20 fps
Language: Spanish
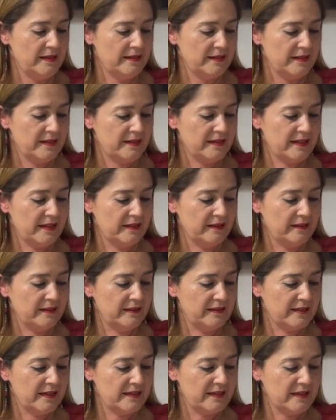Se,
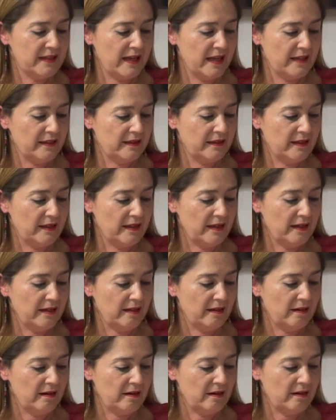se
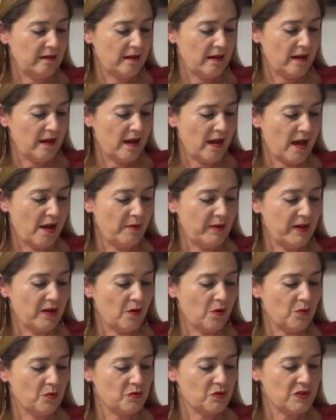siente
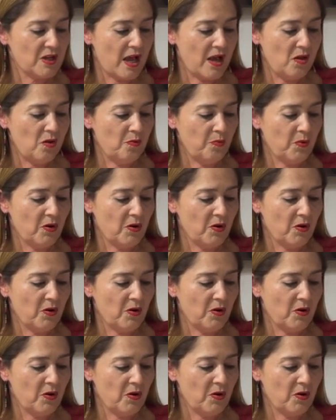avergonzado